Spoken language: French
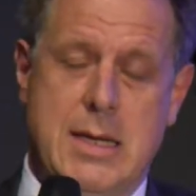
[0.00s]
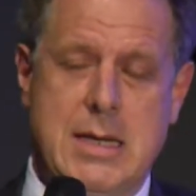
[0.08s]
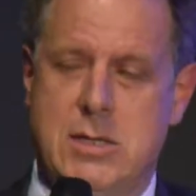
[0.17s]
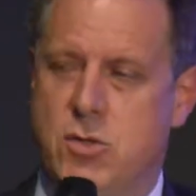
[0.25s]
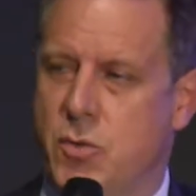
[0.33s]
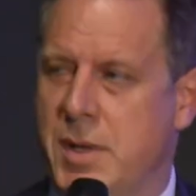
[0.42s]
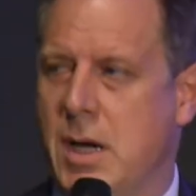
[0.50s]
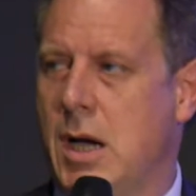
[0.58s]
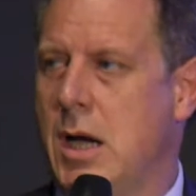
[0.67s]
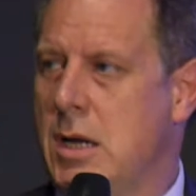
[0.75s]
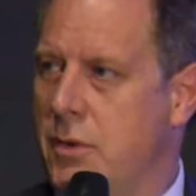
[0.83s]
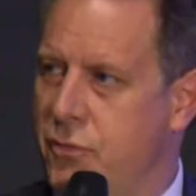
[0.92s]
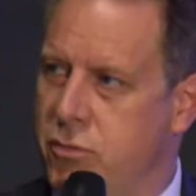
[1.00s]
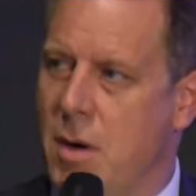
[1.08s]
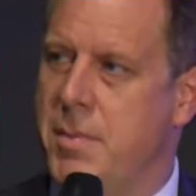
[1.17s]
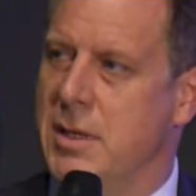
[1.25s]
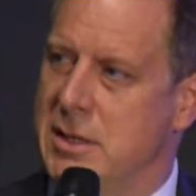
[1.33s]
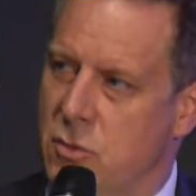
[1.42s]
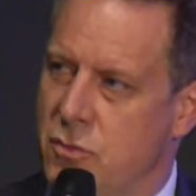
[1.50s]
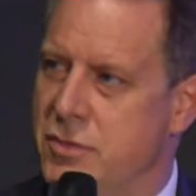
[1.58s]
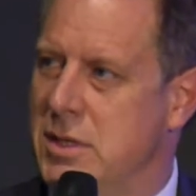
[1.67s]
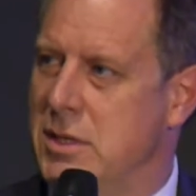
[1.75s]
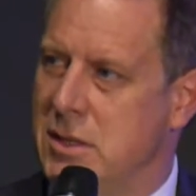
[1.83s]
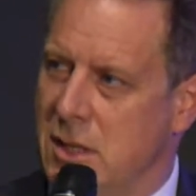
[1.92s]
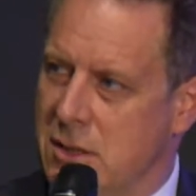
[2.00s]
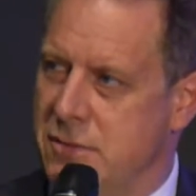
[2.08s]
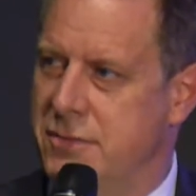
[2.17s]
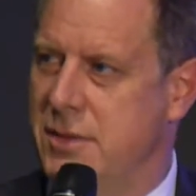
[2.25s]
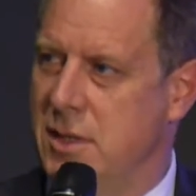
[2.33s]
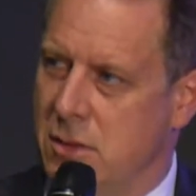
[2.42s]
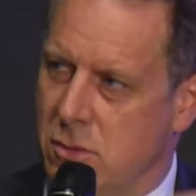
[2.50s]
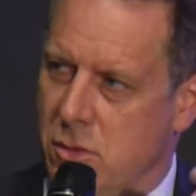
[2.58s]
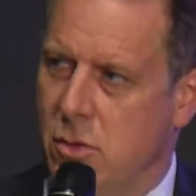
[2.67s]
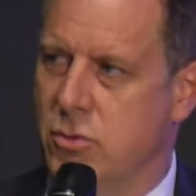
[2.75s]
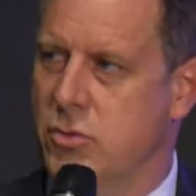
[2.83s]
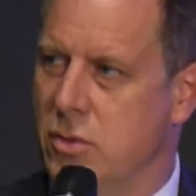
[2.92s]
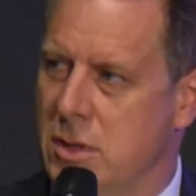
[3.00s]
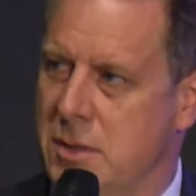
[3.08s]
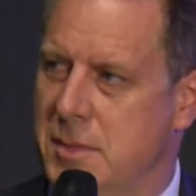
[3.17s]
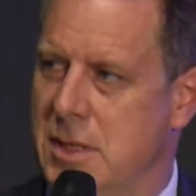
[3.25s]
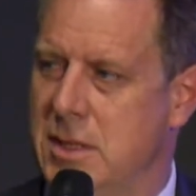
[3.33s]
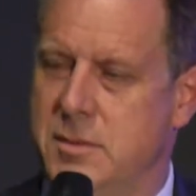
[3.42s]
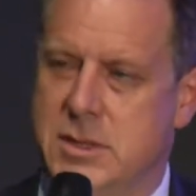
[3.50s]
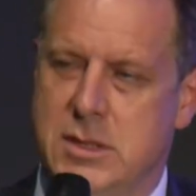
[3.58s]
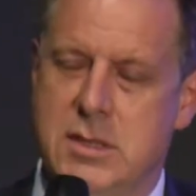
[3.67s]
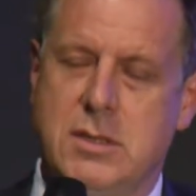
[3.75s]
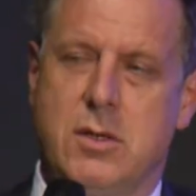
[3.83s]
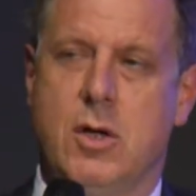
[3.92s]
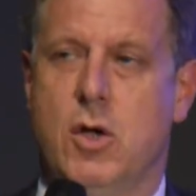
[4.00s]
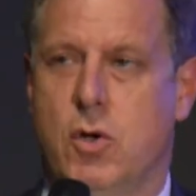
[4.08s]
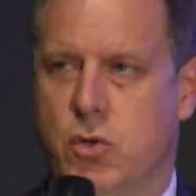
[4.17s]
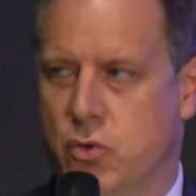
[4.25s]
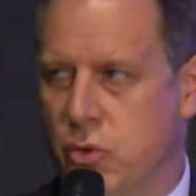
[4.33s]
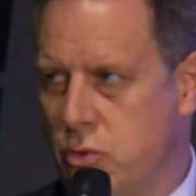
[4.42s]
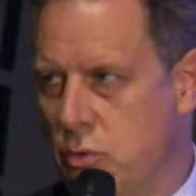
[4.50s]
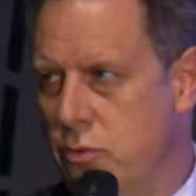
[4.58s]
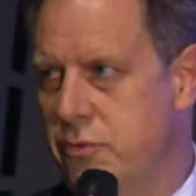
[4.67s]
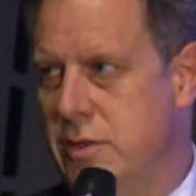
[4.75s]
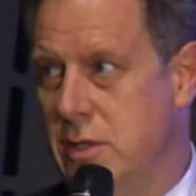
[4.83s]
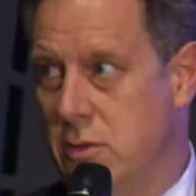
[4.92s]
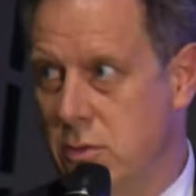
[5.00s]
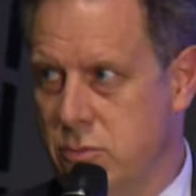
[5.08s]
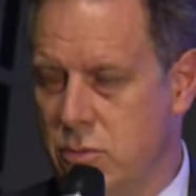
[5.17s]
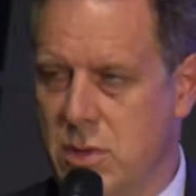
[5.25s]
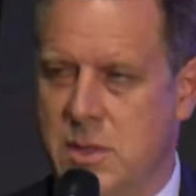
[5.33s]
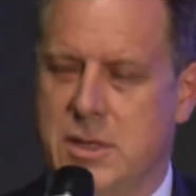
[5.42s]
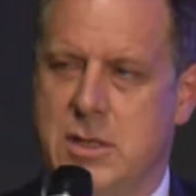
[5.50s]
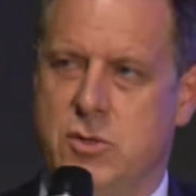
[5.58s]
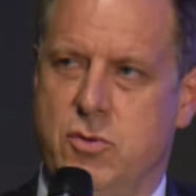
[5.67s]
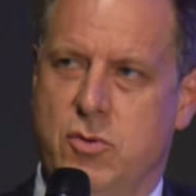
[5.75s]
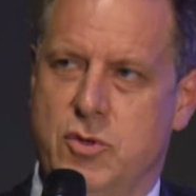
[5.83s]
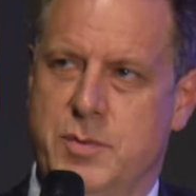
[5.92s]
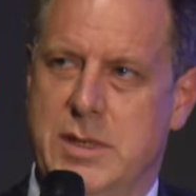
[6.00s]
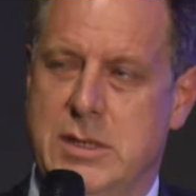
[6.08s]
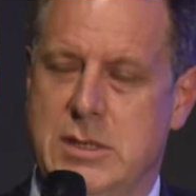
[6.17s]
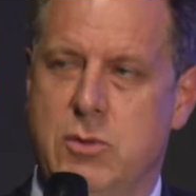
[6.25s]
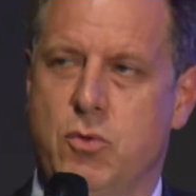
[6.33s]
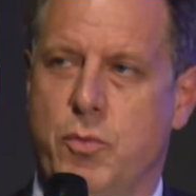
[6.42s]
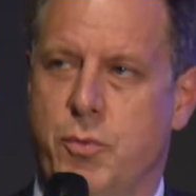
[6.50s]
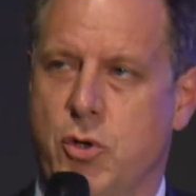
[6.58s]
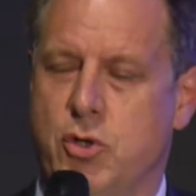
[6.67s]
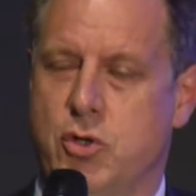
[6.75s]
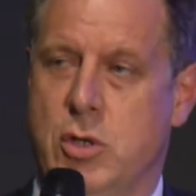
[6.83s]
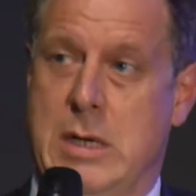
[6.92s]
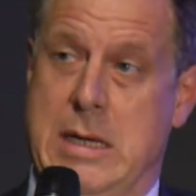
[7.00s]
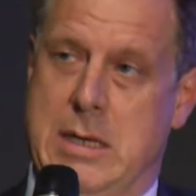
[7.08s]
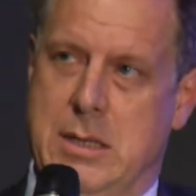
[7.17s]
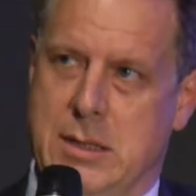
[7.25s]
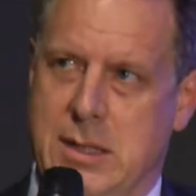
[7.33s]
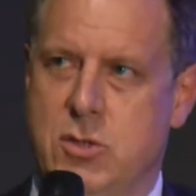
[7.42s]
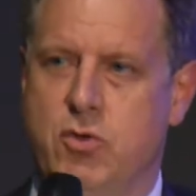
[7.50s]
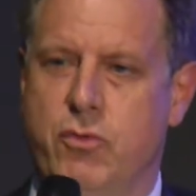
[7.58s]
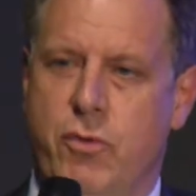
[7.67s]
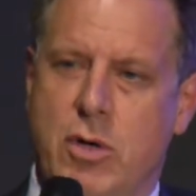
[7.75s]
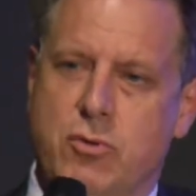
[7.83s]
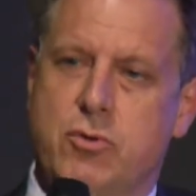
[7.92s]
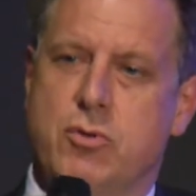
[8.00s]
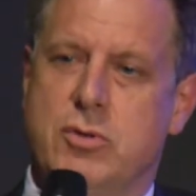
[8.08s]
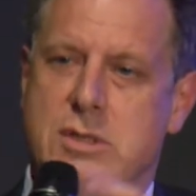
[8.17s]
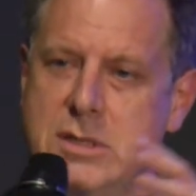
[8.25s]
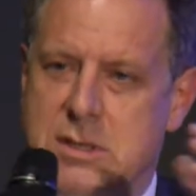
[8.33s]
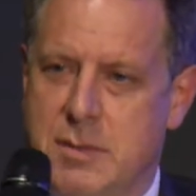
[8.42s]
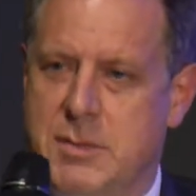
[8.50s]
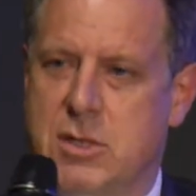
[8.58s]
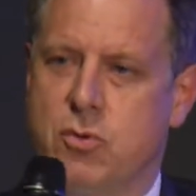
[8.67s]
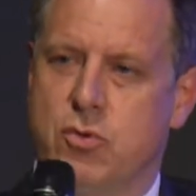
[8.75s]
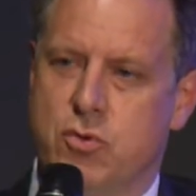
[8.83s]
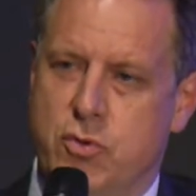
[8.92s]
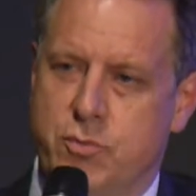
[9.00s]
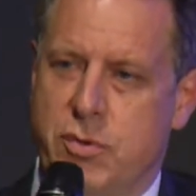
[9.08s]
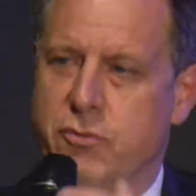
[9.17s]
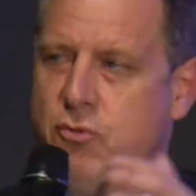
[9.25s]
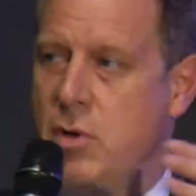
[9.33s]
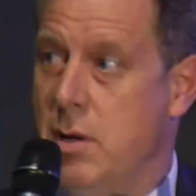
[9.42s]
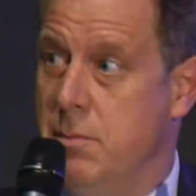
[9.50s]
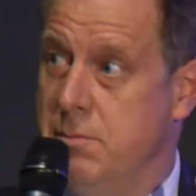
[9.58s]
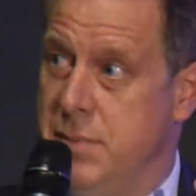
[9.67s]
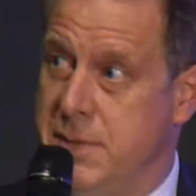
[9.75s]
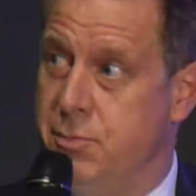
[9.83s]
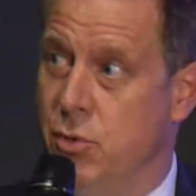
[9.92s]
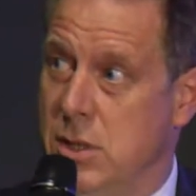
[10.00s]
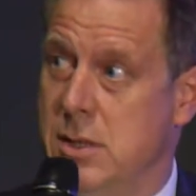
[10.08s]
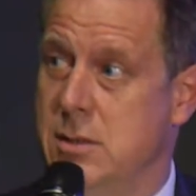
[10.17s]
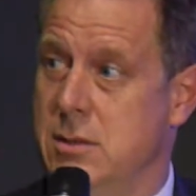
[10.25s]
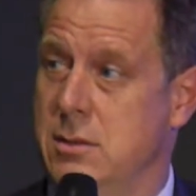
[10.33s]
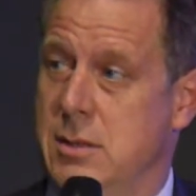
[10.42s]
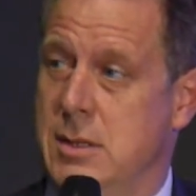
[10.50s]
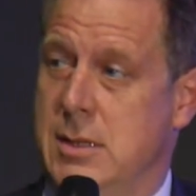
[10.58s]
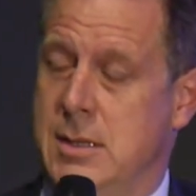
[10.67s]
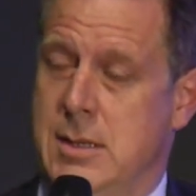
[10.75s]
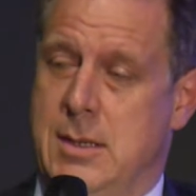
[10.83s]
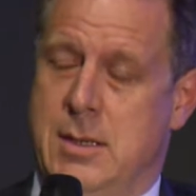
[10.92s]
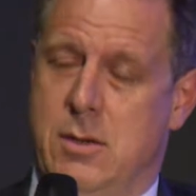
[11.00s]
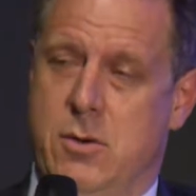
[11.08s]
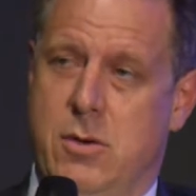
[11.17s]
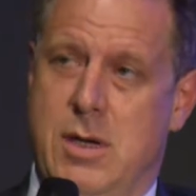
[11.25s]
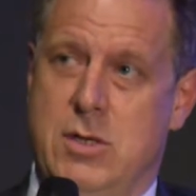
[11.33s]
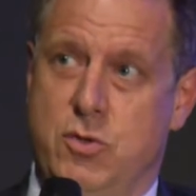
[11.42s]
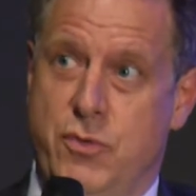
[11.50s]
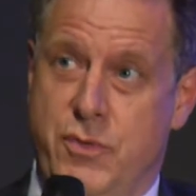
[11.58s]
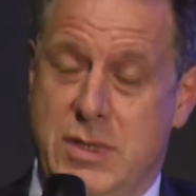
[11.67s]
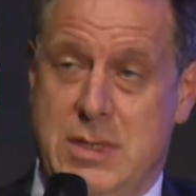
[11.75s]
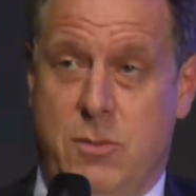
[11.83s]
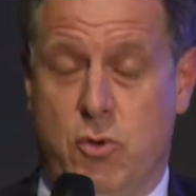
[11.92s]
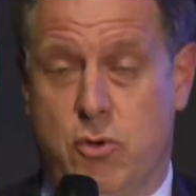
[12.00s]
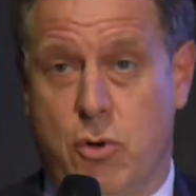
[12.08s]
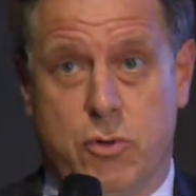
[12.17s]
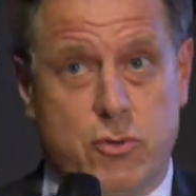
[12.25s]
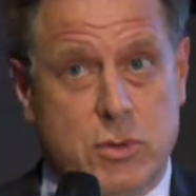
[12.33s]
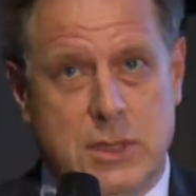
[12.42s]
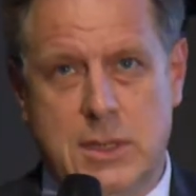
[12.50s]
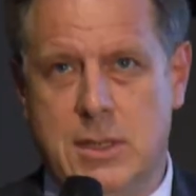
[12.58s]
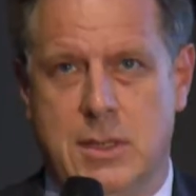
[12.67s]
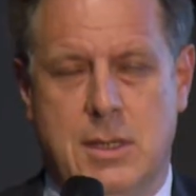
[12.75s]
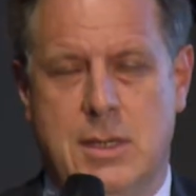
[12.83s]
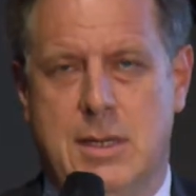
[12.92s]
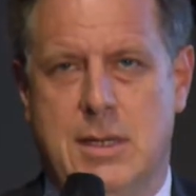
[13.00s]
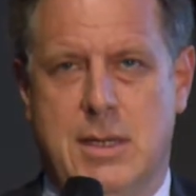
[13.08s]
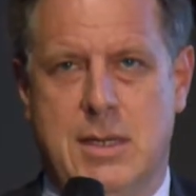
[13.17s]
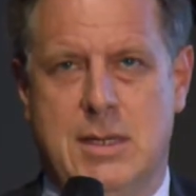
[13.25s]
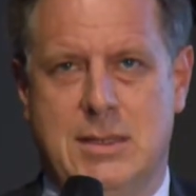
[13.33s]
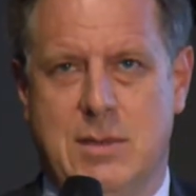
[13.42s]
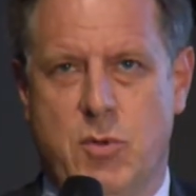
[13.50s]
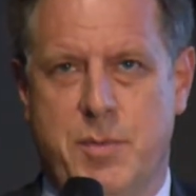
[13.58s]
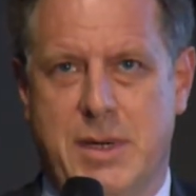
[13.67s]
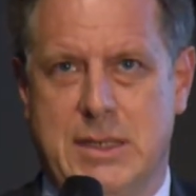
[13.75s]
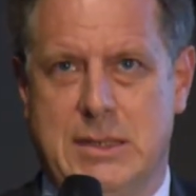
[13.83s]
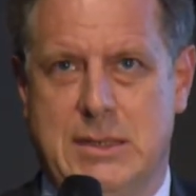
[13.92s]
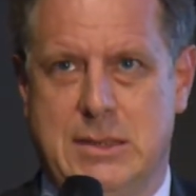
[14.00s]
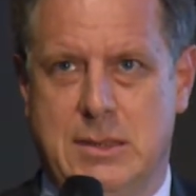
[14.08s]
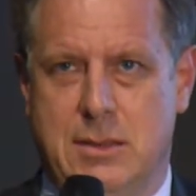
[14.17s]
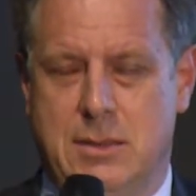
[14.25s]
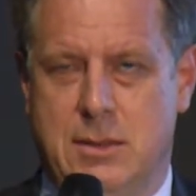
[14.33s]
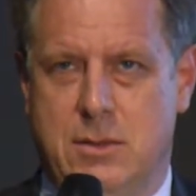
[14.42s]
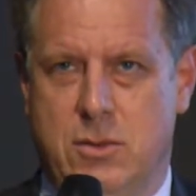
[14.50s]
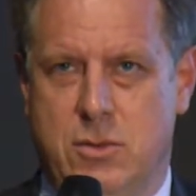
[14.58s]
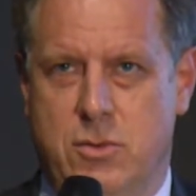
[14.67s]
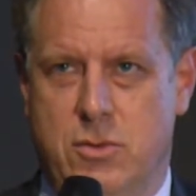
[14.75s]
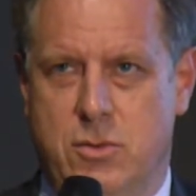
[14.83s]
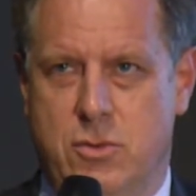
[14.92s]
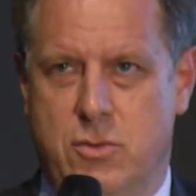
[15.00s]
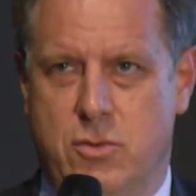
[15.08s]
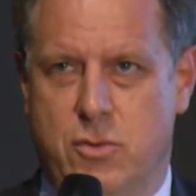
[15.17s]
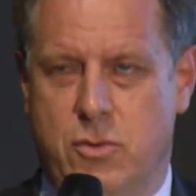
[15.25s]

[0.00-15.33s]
il s'opère à la fois par des leviers tarifaires entre les mains de la ministre, d'autres leviers entre les mains de l'assurance maladie. On reproche très souvent à notre système d'être de ce point de vue bipolaire, insuffisamment coordonné et ça me paraît sain euh, euh,